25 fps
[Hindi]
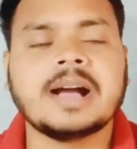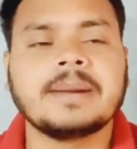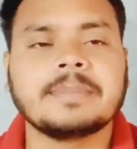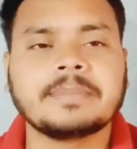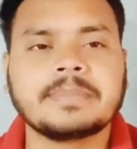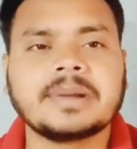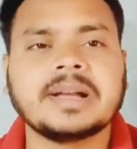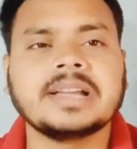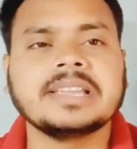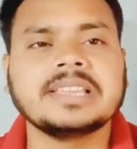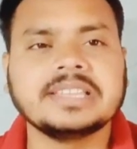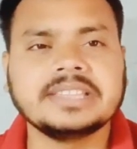
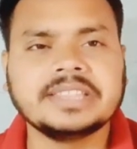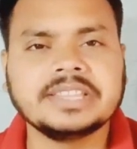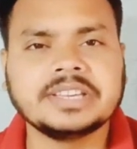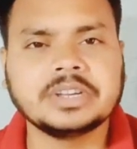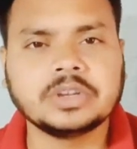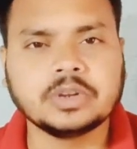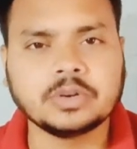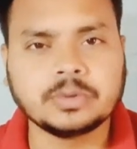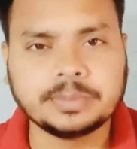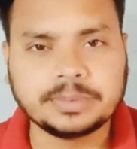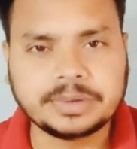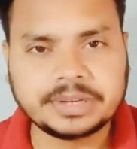आपका यदि
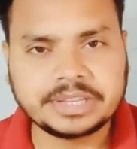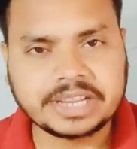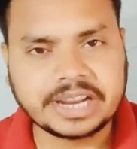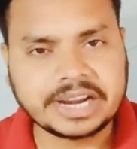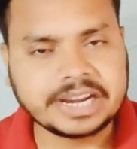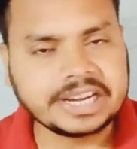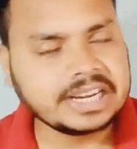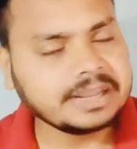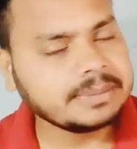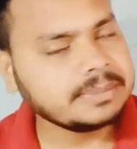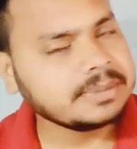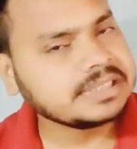ग्रुप डी
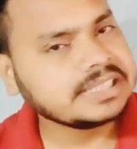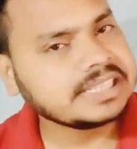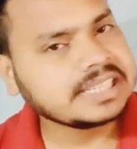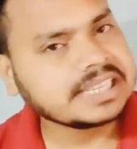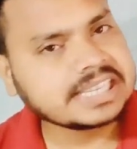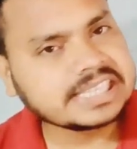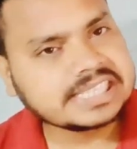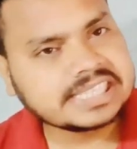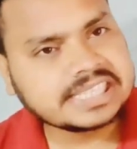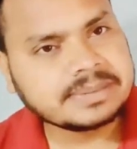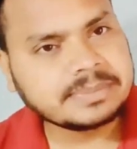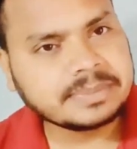एन
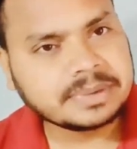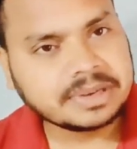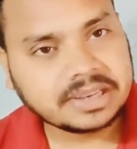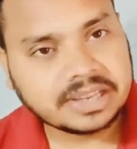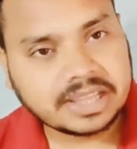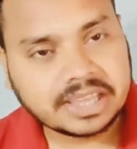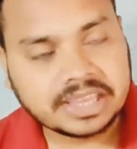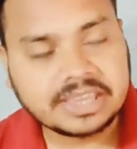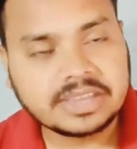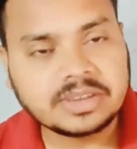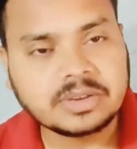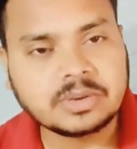किसी में
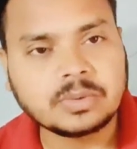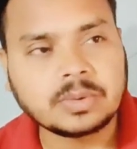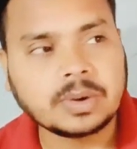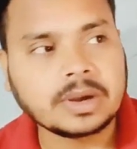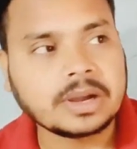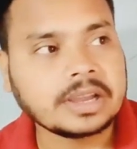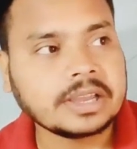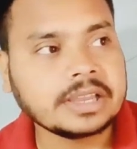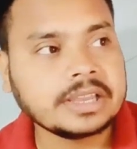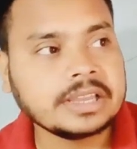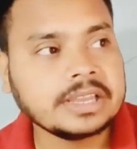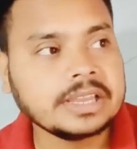नहीं
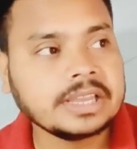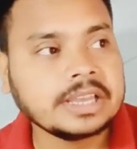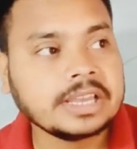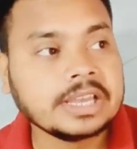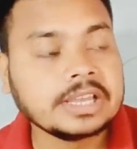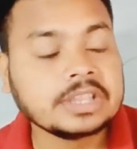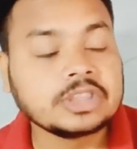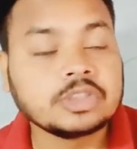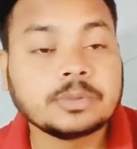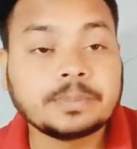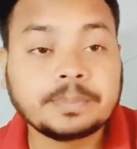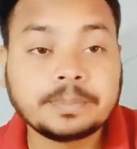हुआ है
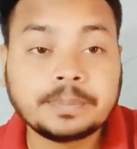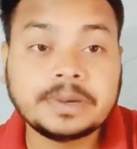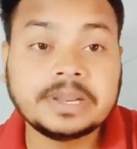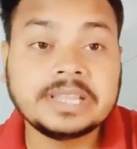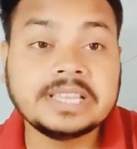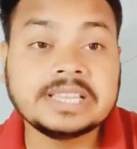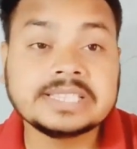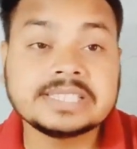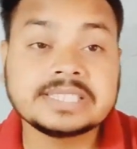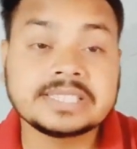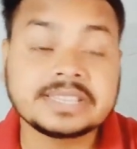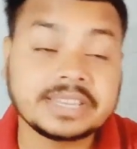तो
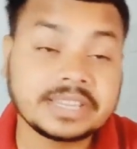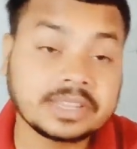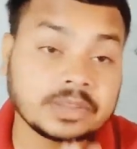प्लीज़